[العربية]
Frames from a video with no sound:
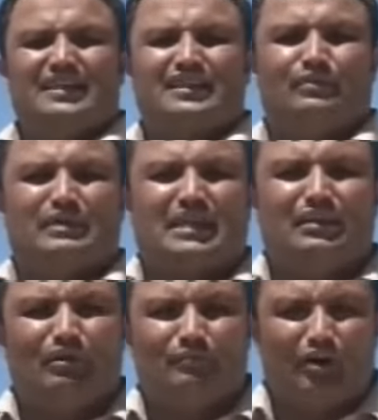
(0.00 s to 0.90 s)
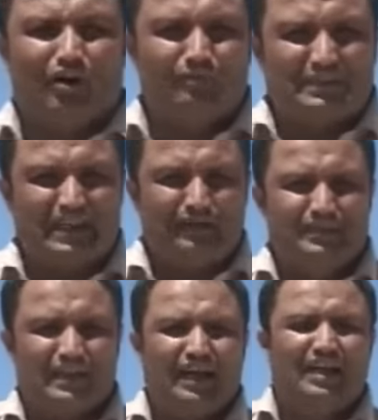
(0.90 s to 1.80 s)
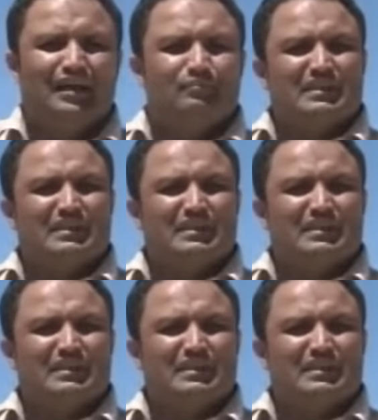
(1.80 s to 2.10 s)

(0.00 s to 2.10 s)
الجيش الوطني والمقاومة الشعبية